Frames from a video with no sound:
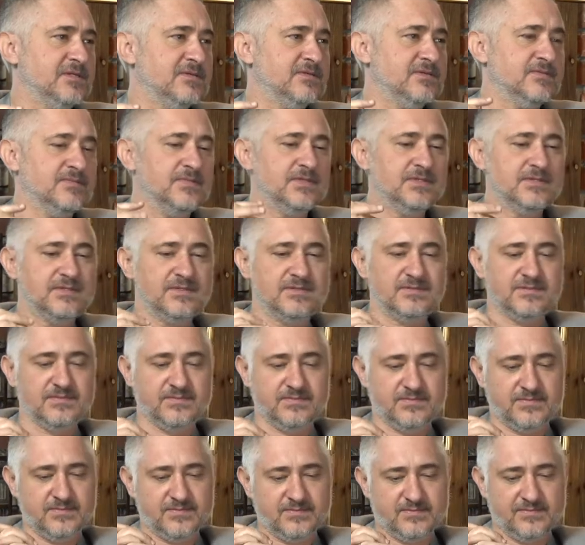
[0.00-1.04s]
No my
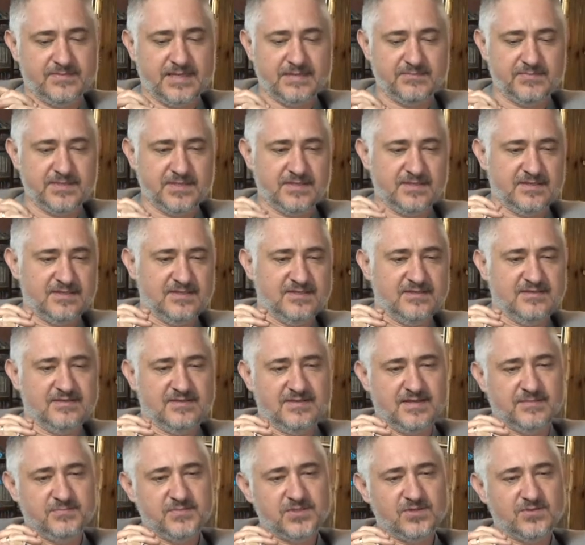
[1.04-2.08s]
mamy
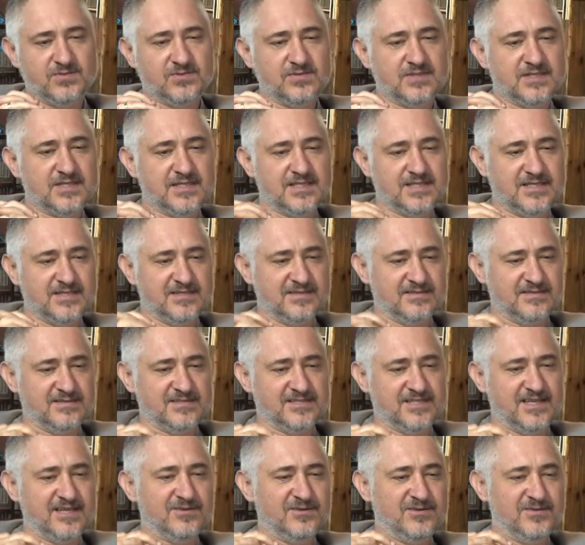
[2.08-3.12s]
absolutny
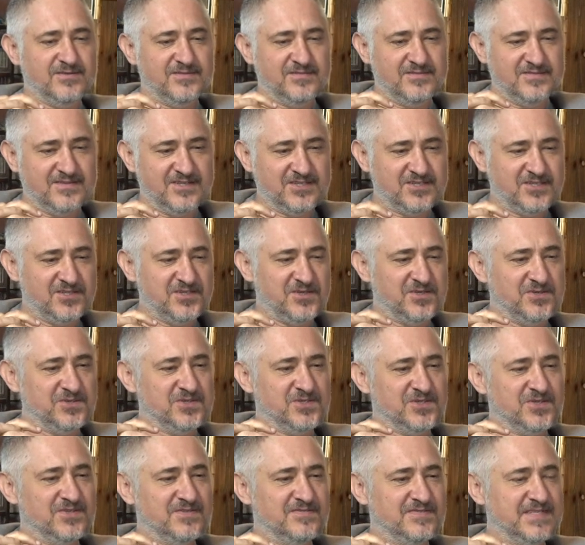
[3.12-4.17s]
zero, jeżeli
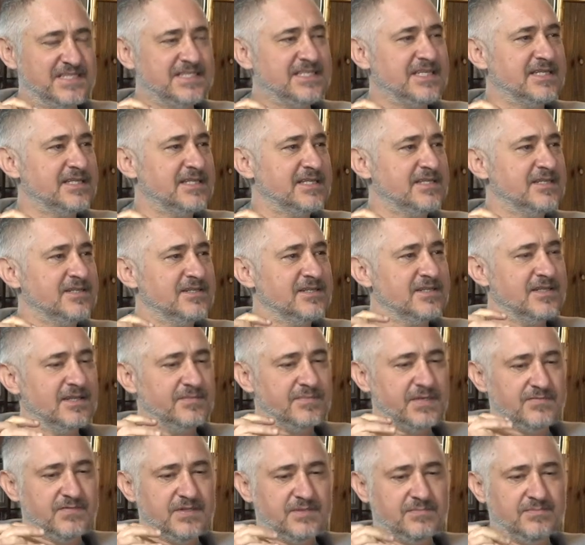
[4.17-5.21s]
chodzi o kwestie takich
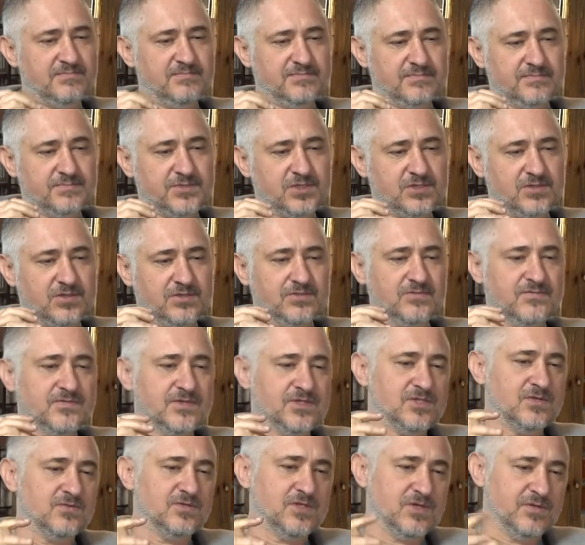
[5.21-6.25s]
naprawdę przychodów.
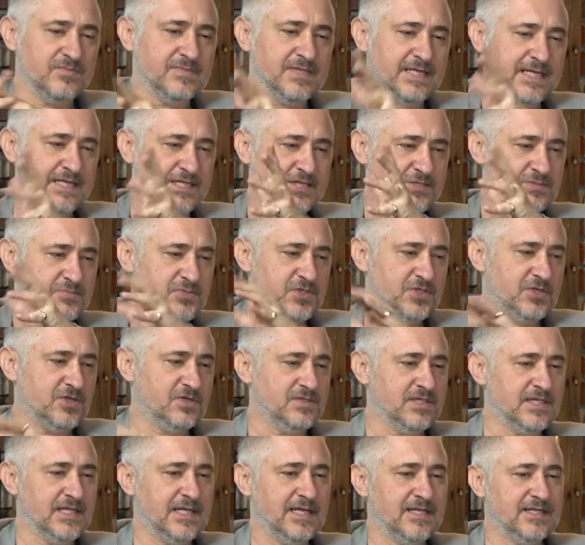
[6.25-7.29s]
No są drobne jakieś
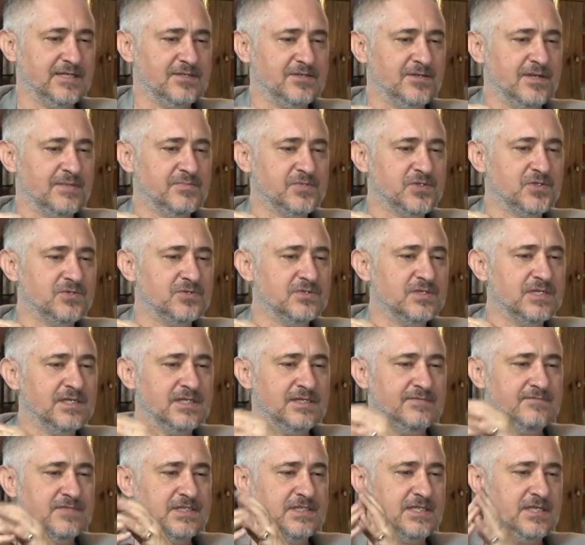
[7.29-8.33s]
przychody, ale to absolutnie
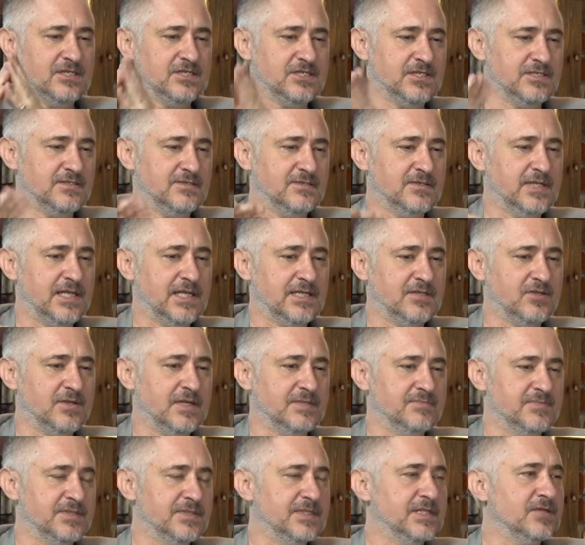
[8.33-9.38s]
nie wystarczają na
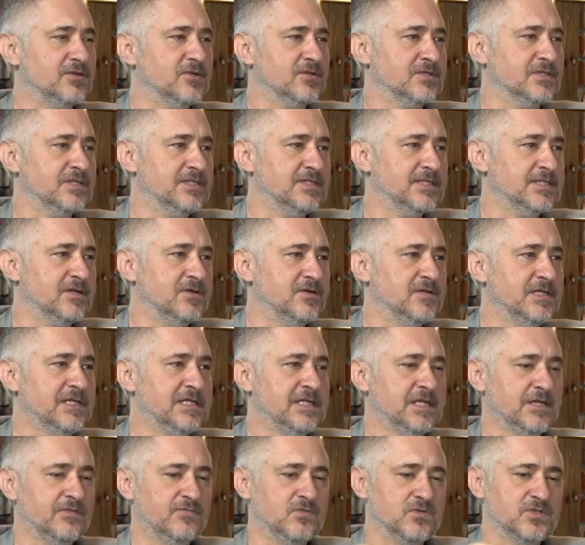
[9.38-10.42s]
to, aby to lotnisko
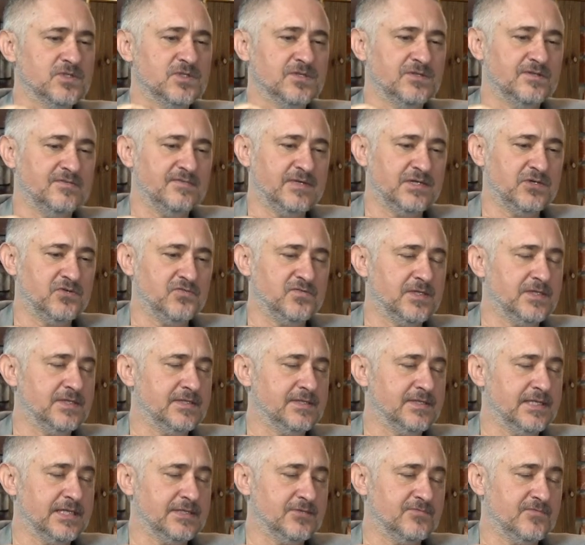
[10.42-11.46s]
funkcjonowało w, no,
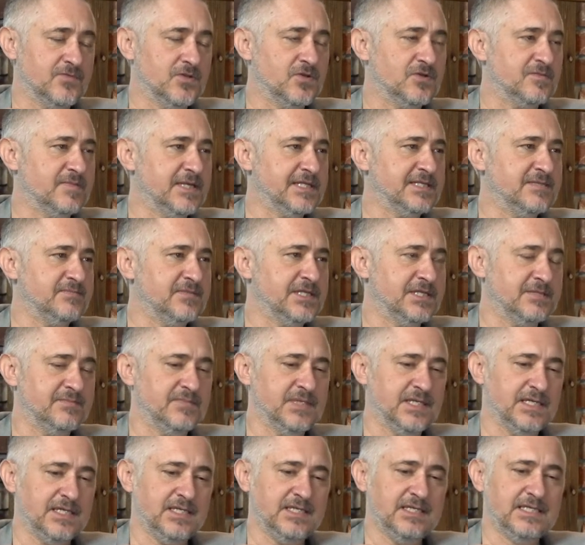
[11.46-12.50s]
na, w normalnym
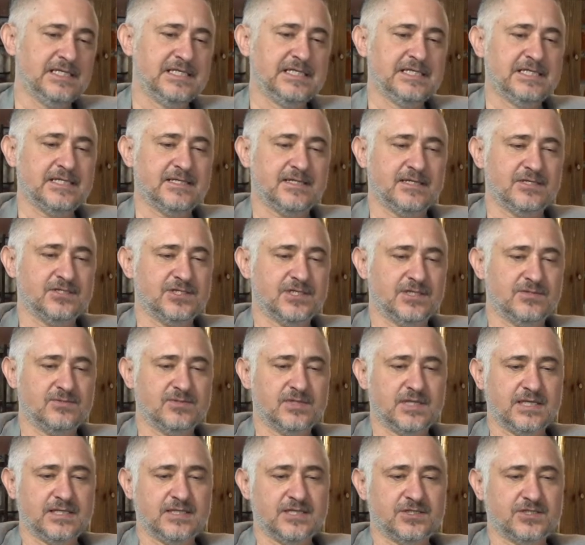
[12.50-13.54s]
trybie. Także
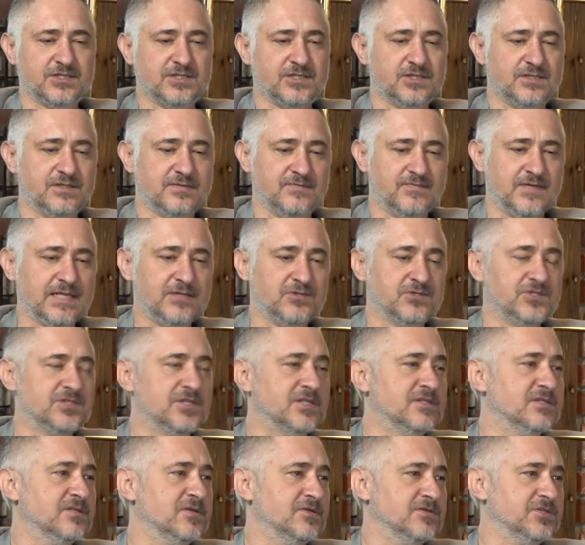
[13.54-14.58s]
tutaj też wiele
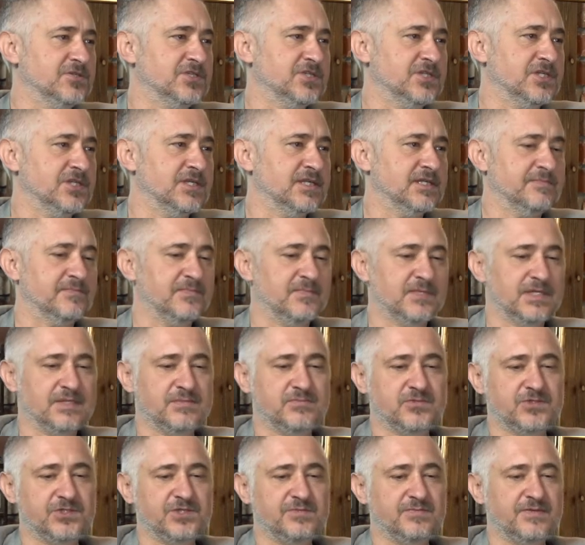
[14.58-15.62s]
oszczędności
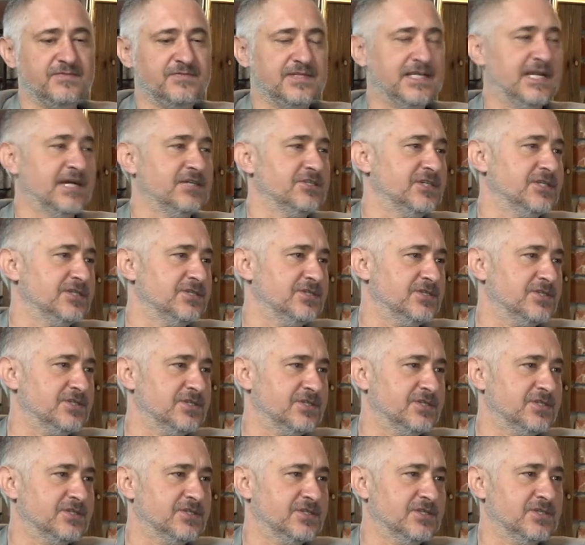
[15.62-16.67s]
musimy
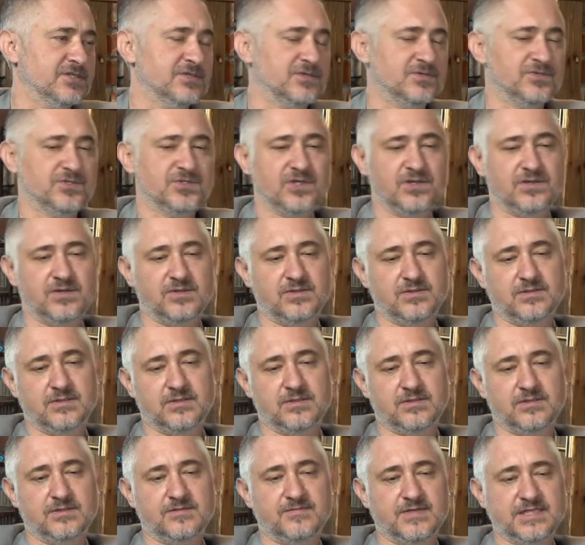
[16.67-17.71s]
wdrażać, jeżeli chodzi o,
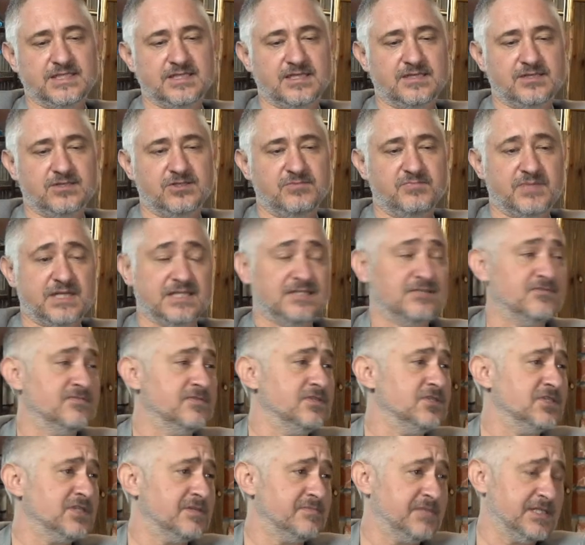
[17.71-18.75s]
o kwestie też i
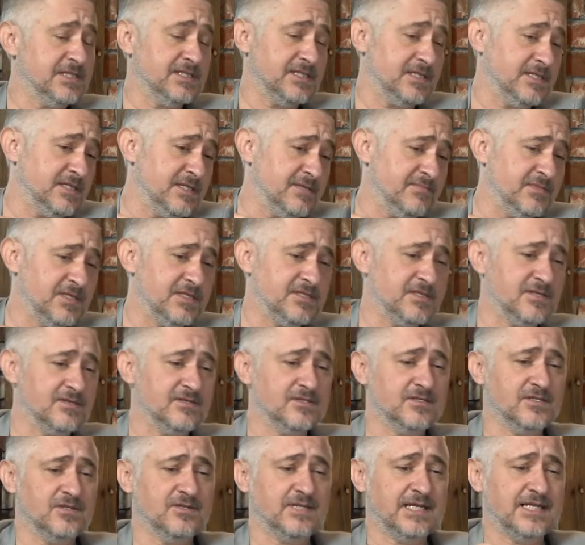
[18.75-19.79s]
pracownicze między innymi,
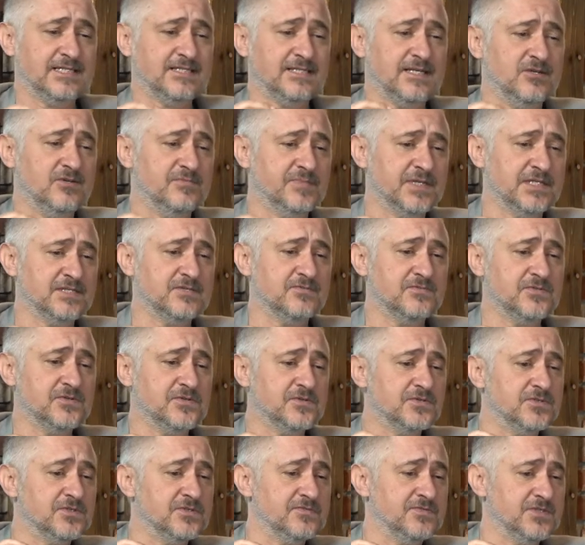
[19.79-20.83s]
co, co nas jako
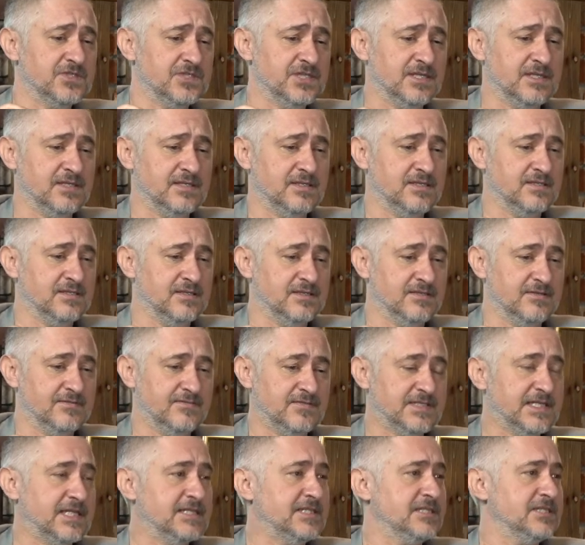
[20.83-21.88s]
pracowników oczywiście
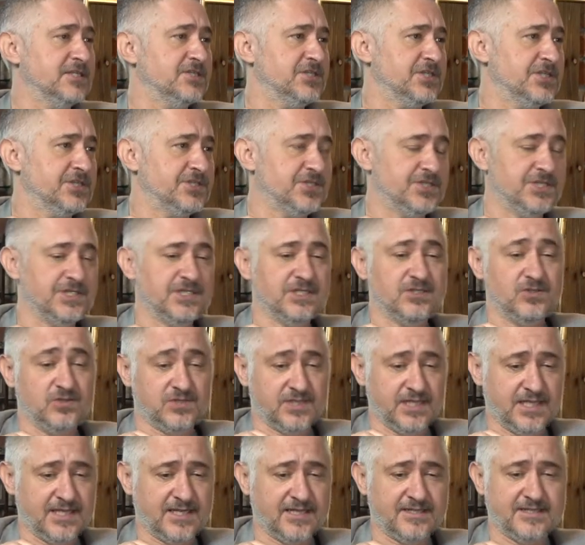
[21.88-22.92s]
wcale nie cieszy i
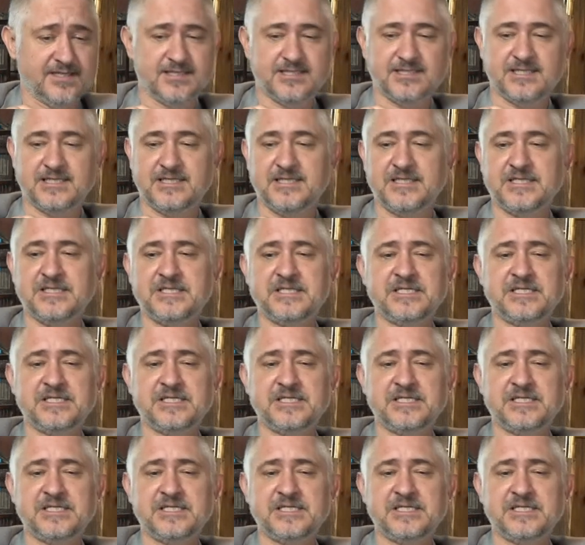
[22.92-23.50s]
dotyka nas.